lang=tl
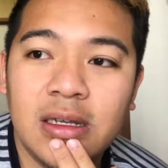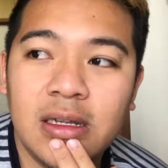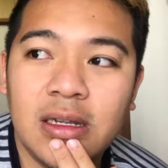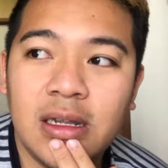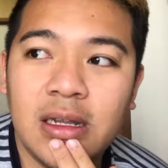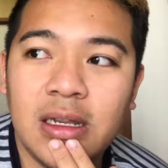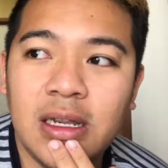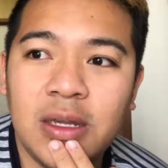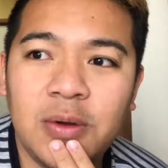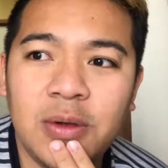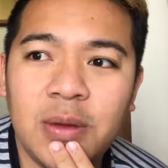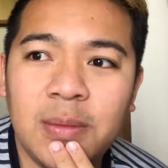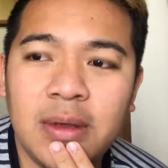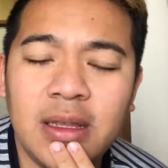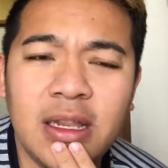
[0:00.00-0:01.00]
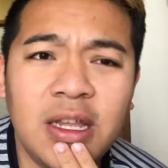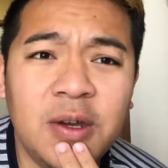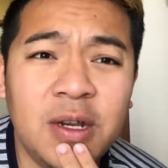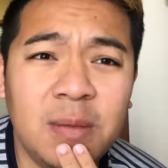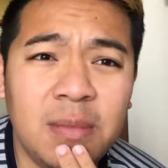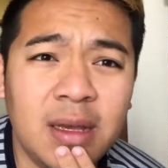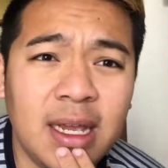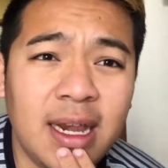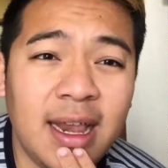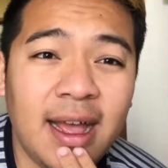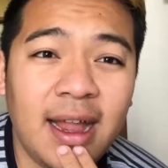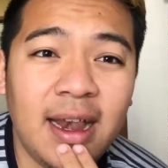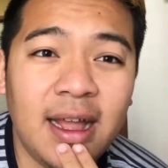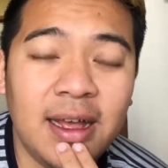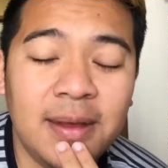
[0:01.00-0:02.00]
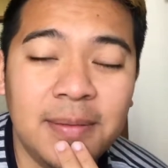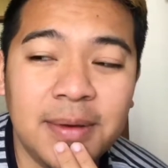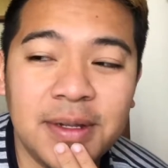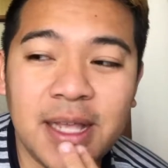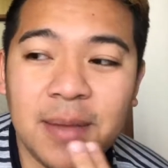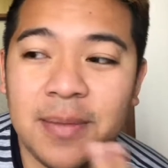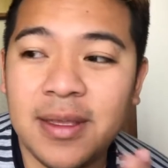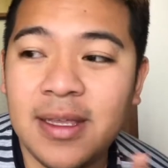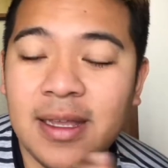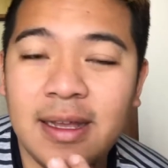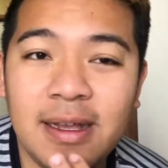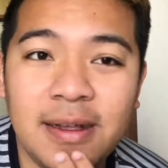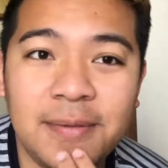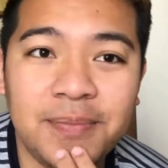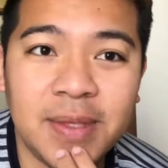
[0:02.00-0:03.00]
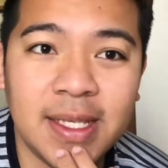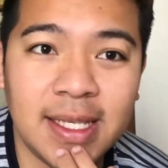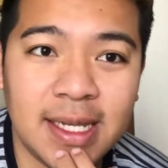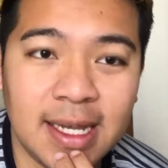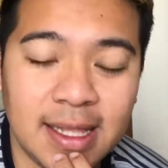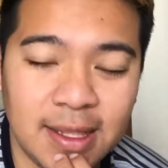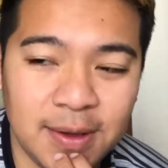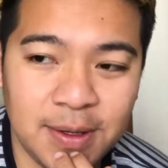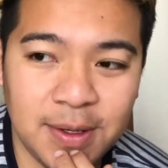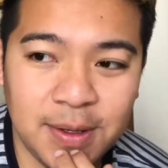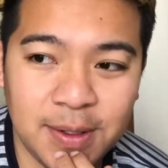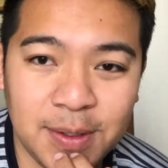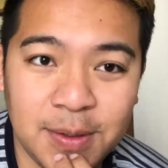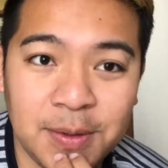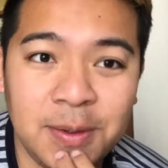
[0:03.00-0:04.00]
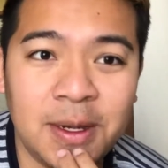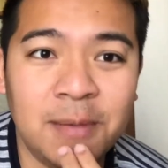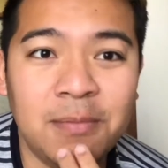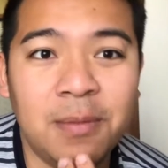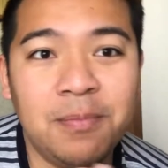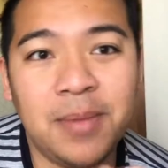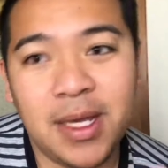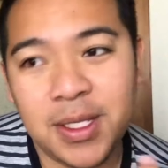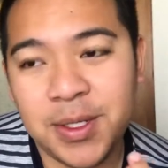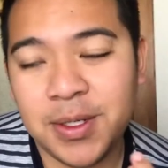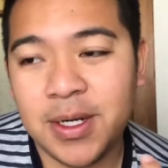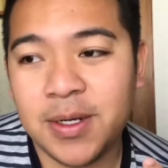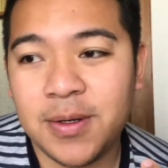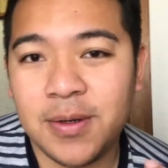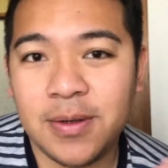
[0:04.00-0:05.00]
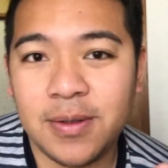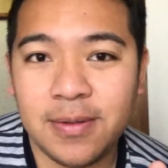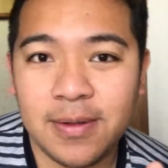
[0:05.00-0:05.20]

na hindi ko naman hindi ko naman kilala pero sabi niya sikat daw yun so nagpa-picture ako